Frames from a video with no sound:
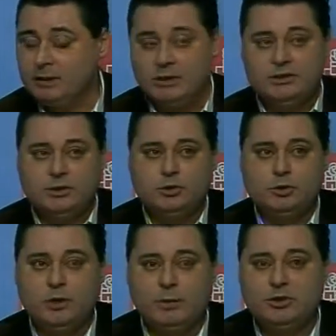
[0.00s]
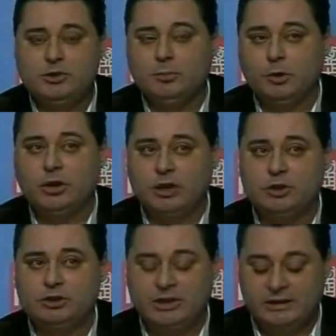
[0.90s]
Si no es un capricho, ¿por qué
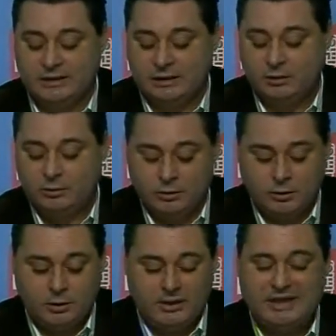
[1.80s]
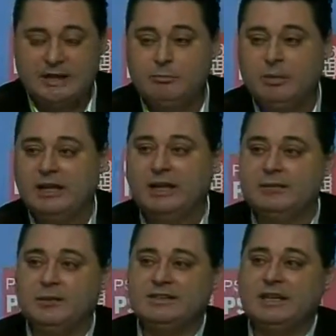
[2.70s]
no se han dado las
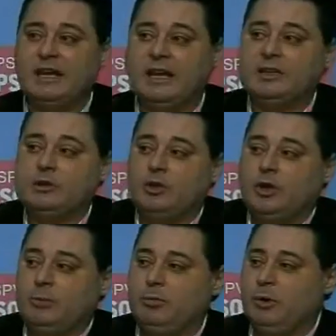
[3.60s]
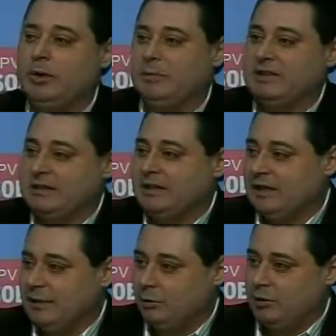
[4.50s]
explicaciones de qué es lo que puede pasar en
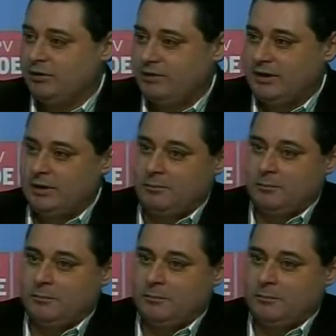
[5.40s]
la policía